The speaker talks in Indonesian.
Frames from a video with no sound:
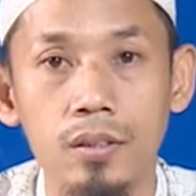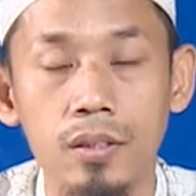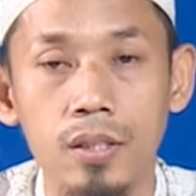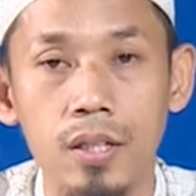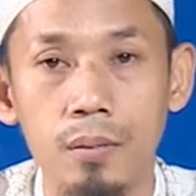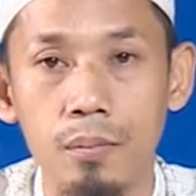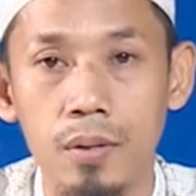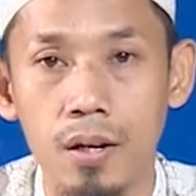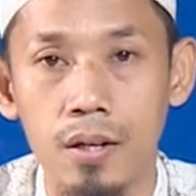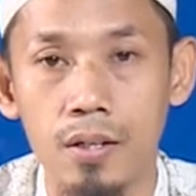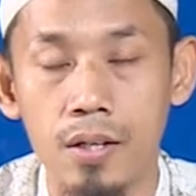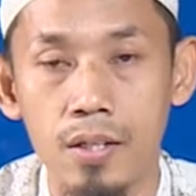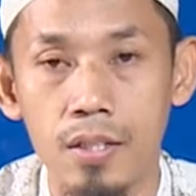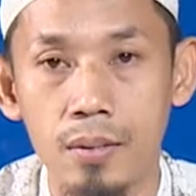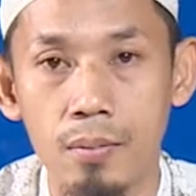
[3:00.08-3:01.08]
yang
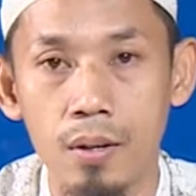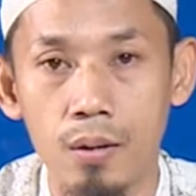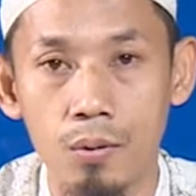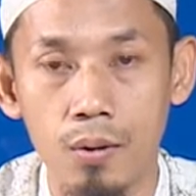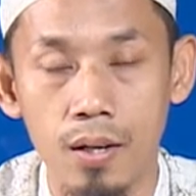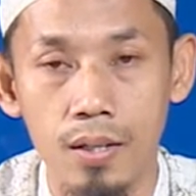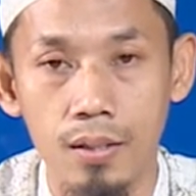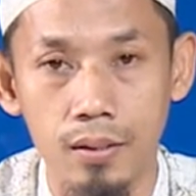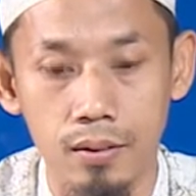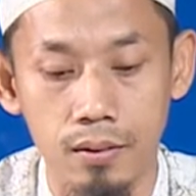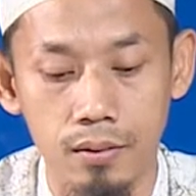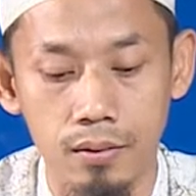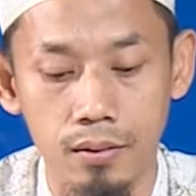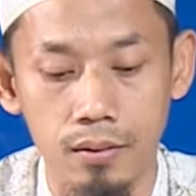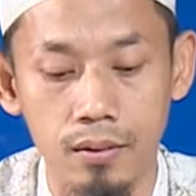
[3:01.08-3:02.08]
berada di bawah
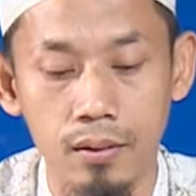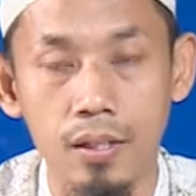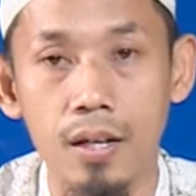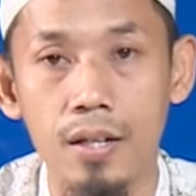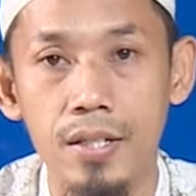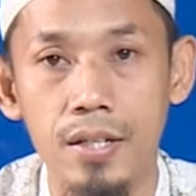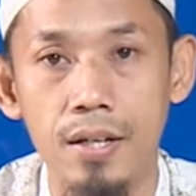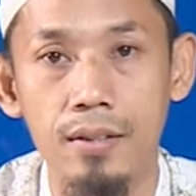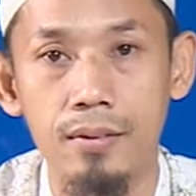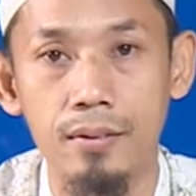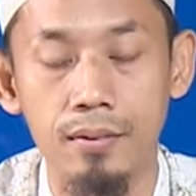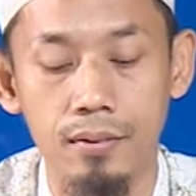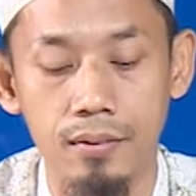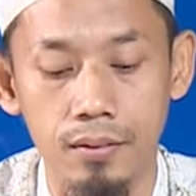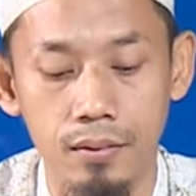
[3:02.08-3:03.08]
kalian.
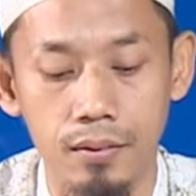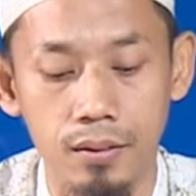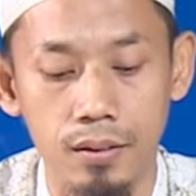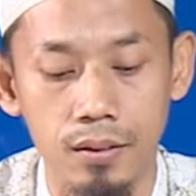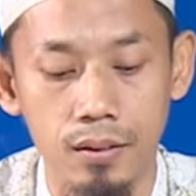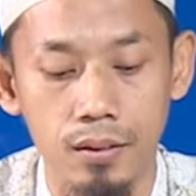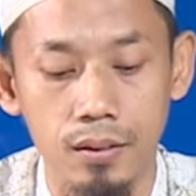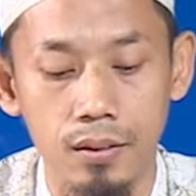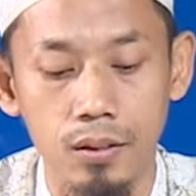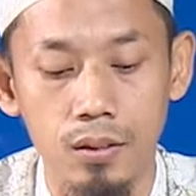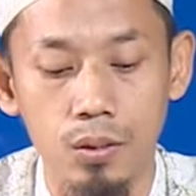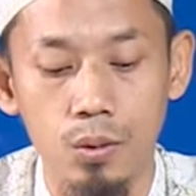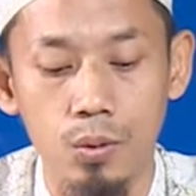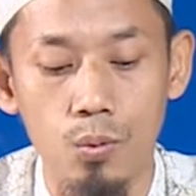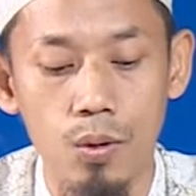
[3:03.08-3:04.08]

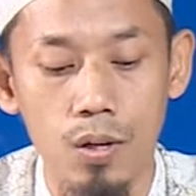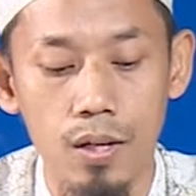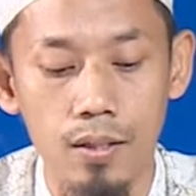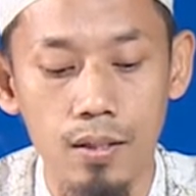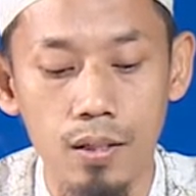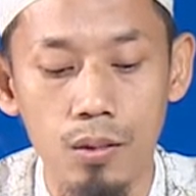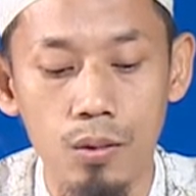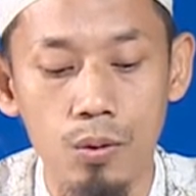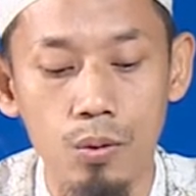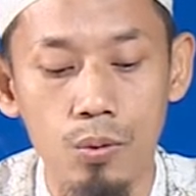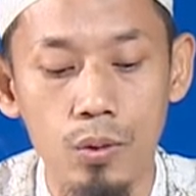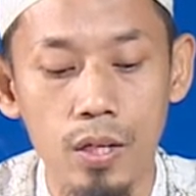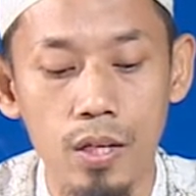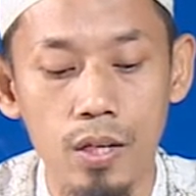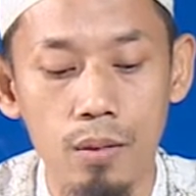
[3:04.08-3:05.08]
Wala
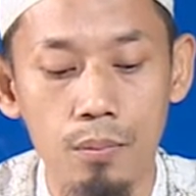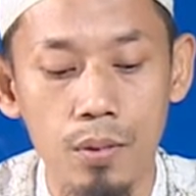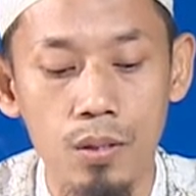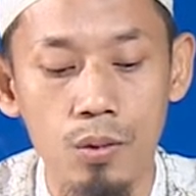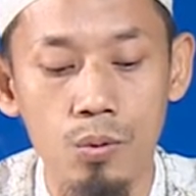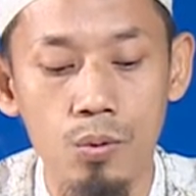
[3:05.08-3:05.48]
tanduru ila man